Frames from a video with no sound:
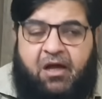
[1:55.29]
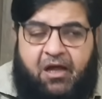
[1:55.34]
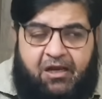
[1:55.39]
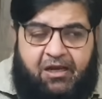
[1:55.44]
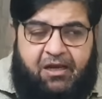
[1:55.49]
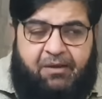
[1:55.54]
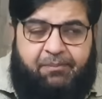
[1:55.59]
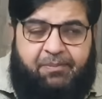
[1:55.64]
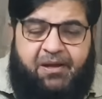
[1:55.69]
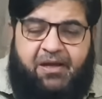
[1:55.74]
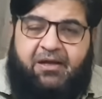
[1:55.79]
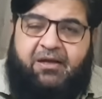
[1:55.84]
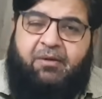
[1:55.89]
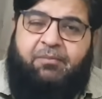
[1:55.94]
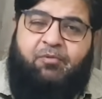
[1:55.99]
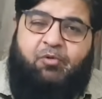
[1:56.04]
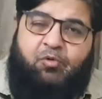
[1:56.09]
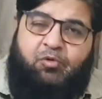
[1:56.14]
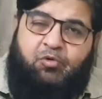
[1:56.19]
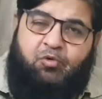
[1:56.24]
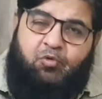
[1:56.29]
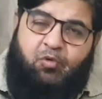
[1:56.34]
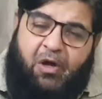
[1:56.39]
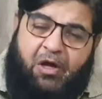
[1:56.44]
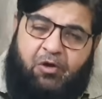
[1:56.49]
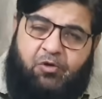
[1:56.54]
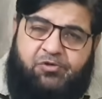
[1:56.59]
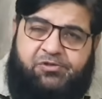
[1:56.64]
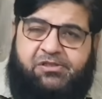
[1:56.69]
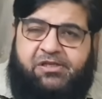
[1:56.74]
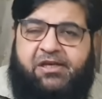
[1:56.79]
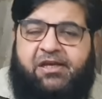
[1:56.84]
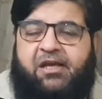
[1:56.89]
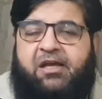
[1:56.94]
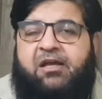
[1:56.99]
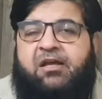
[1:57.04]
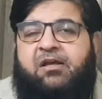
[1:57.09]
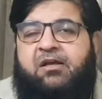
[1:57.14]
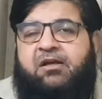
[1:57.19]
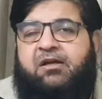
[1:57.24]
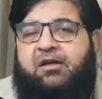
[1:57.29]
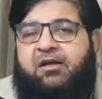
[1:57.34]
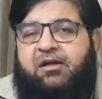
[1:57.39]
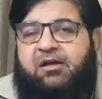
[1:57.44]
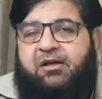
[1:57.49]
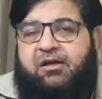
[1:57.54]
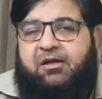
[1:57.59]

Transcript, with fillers: अल्लाह पाक अब उन दुआओं से आ,